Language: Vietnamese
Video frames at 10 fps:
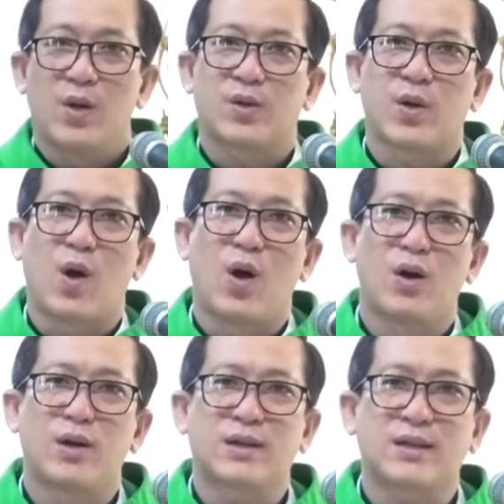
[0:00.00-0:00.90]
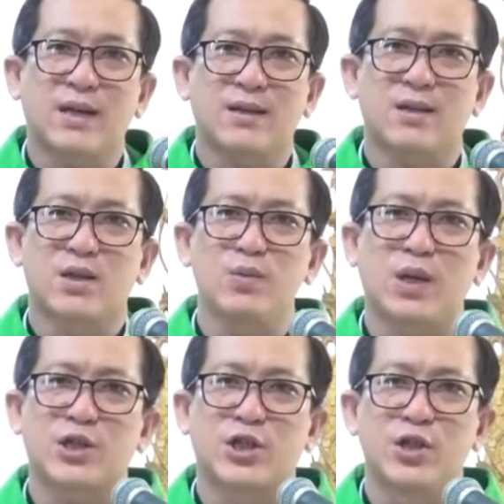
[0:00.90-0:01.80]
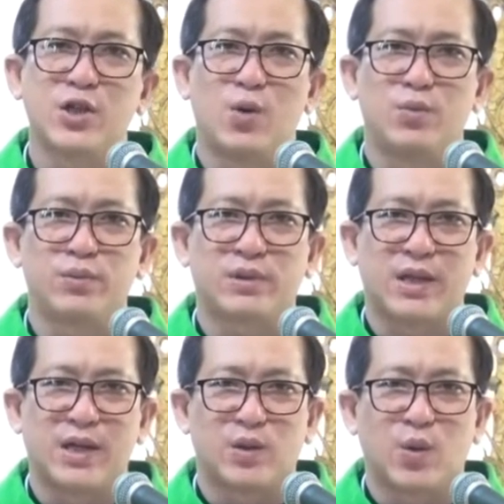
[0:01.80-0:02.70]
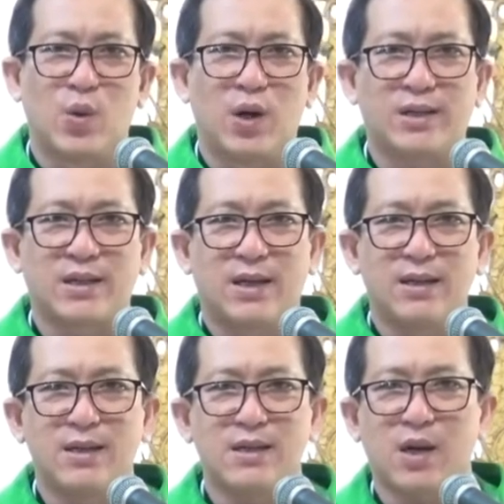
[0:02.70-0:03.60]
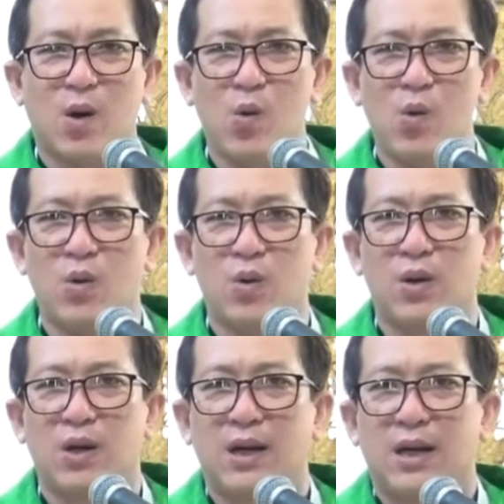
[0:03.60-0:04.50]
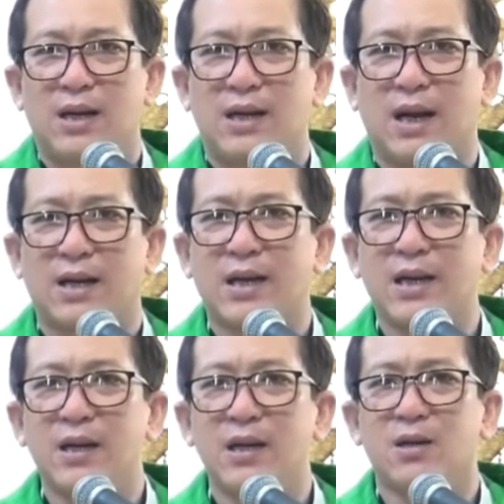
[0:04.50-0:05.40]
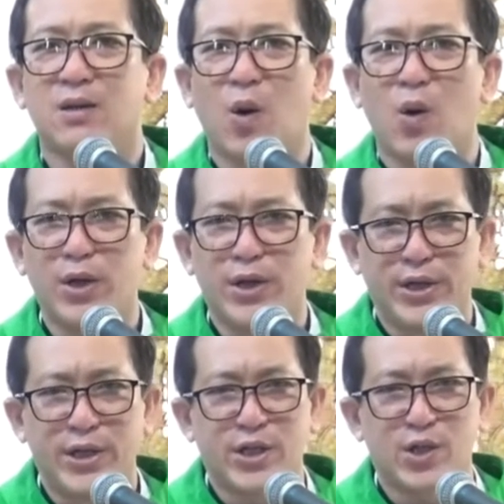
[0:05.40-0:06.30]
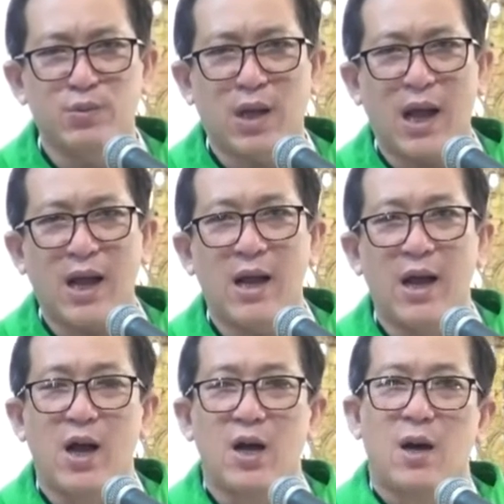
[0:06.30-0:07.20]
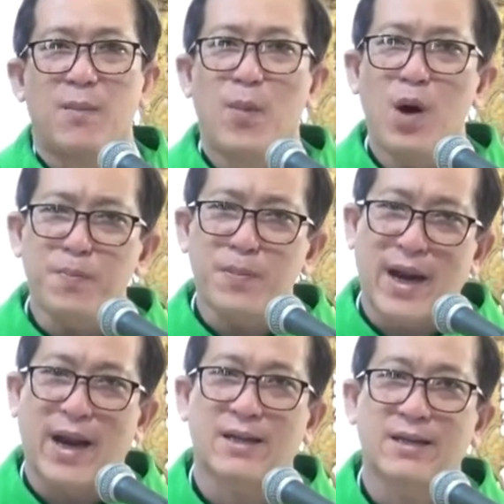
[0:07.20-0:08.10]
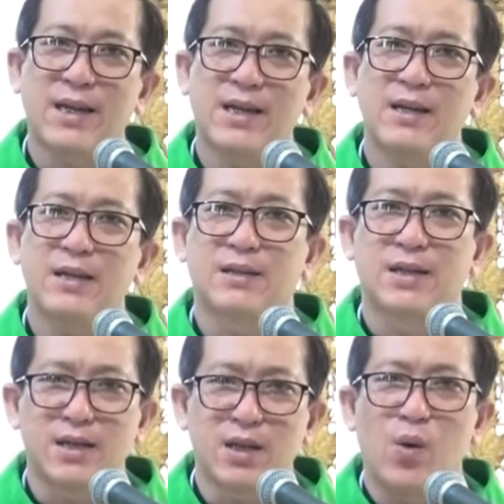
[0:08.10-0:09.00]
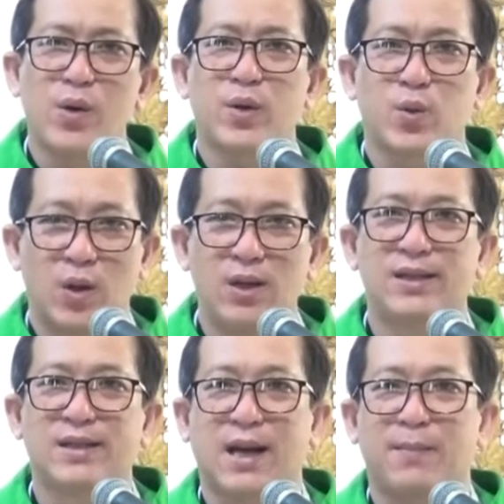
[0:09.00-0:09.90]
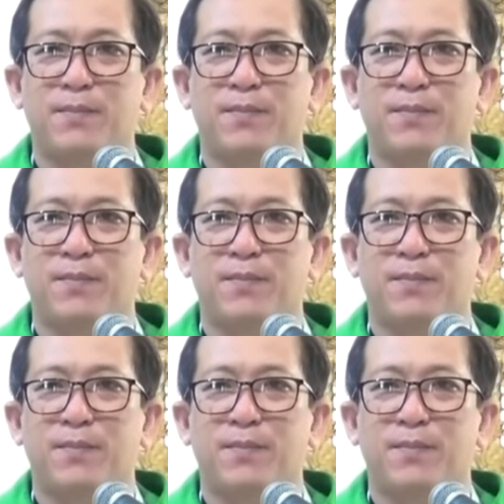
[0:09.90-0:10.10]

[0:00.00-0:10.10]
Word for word: Còn cách chúng ta sử dụng tiền của trở nên xấu là khi con người chúng ta bóp nghẹt đi tiếng nói của lương tâm,